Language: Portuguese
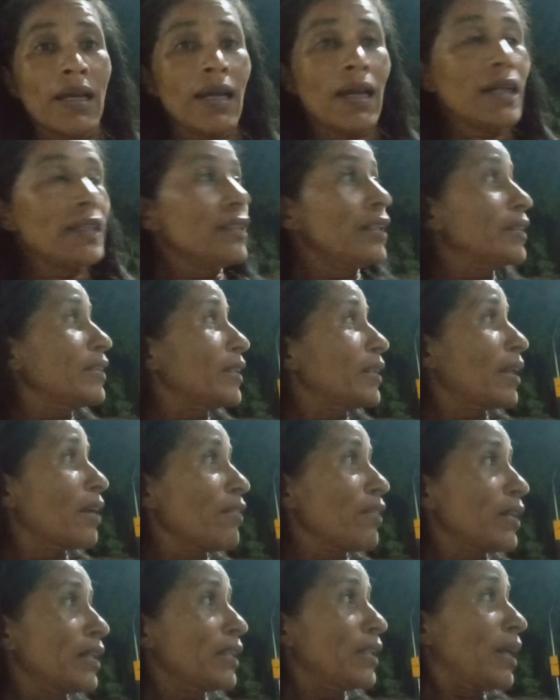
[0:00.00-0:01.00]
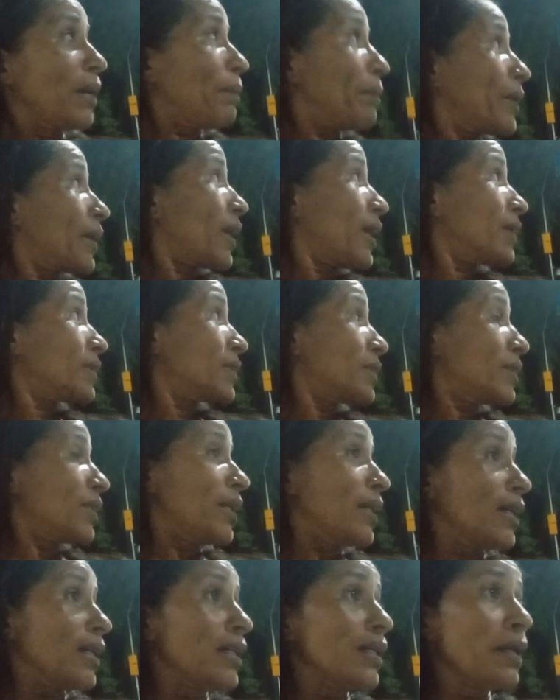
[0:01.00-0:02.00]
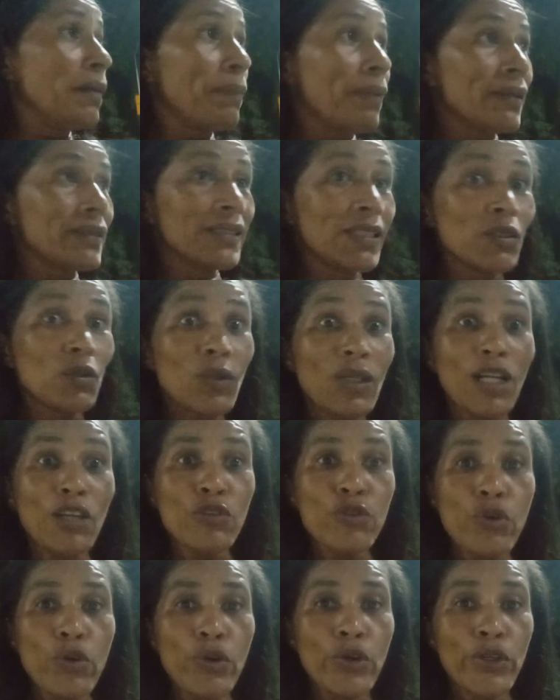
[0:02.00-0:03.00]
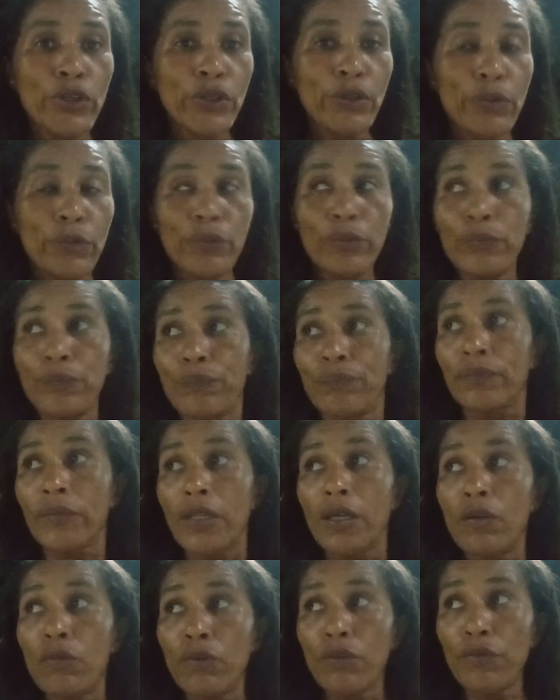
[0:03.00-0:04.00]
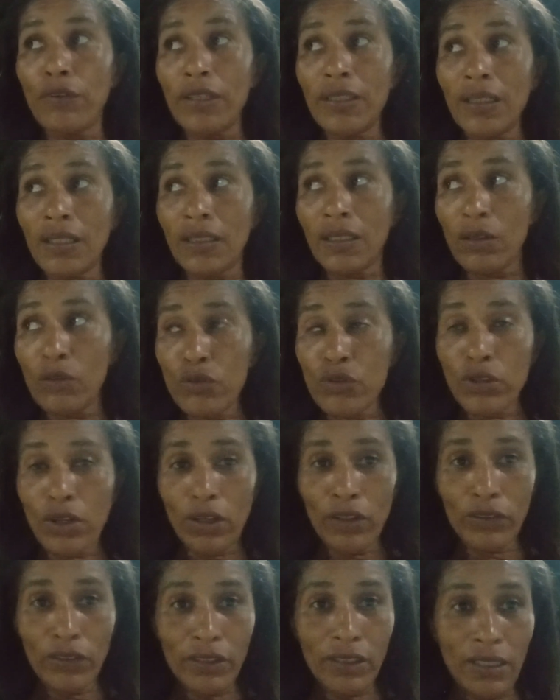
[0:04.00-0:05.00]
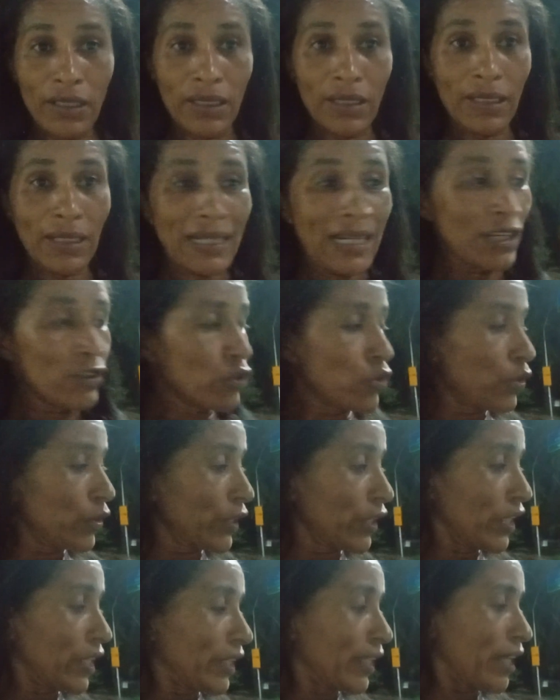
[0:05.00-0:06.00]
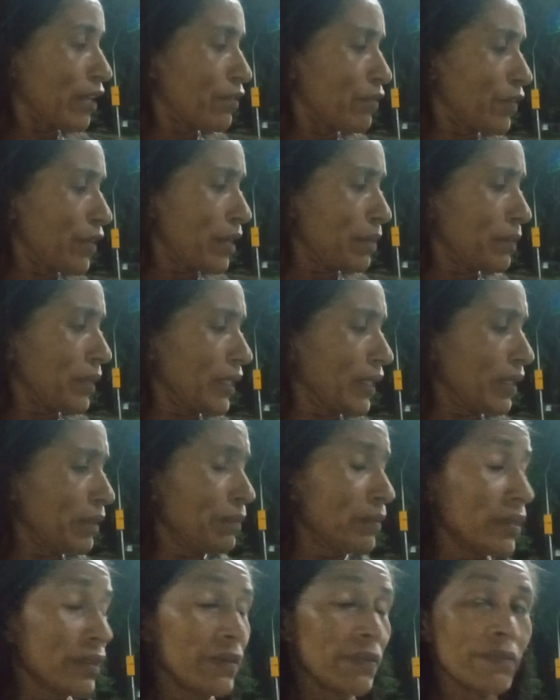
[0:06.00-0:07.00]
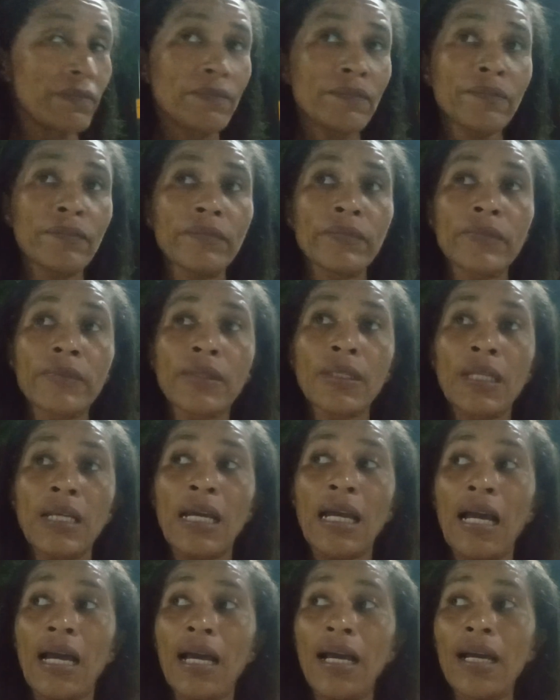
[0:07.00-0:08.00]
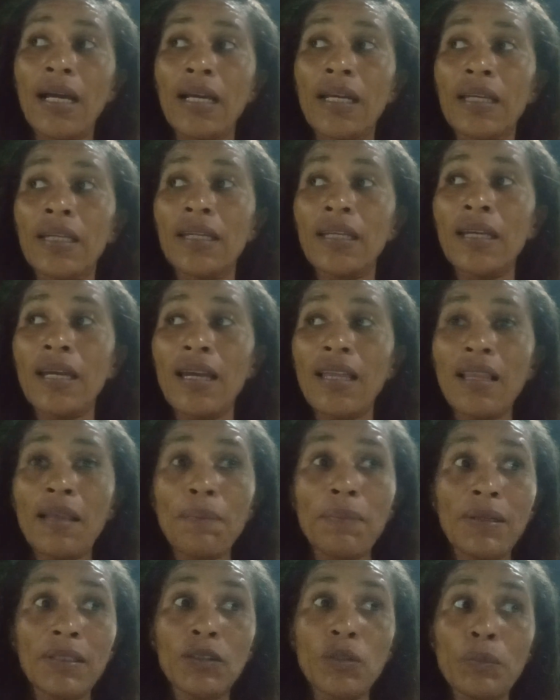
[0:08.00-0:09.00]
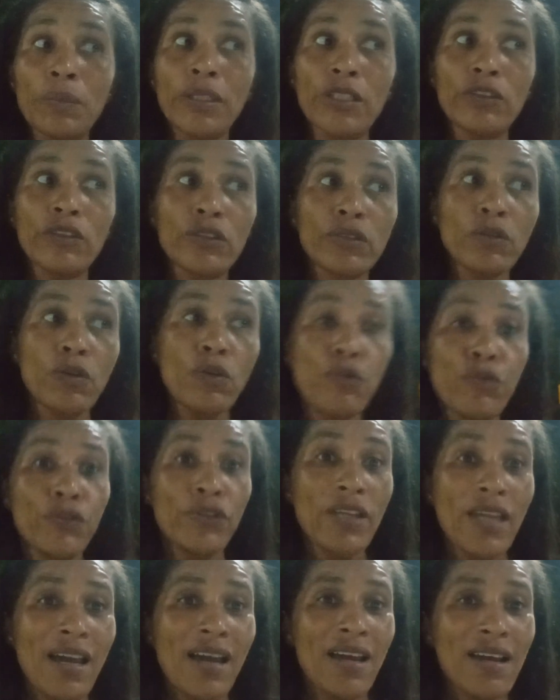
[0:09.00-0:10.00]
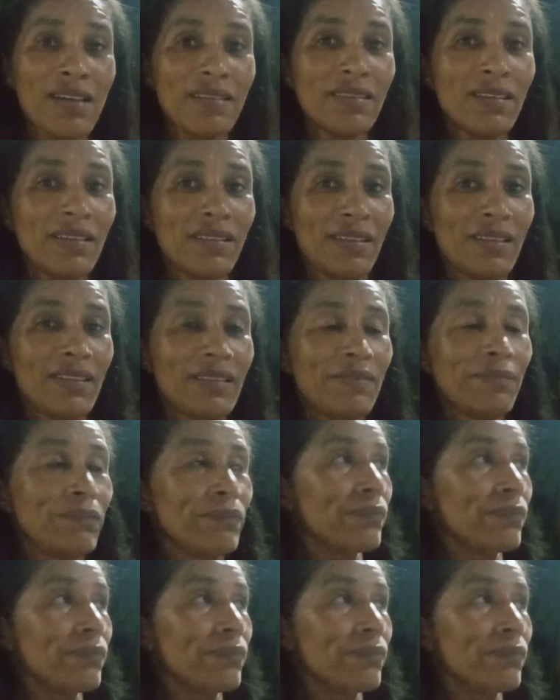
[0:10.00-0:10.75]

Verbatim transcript: A gente estava aqui na praça, né? E passando um cachorrinho. Eu vou fazer até um short dele. Cachorrinha, não é fêmea, né, Mi? É, fêmea. Aí ela passou meio desconfiada, né?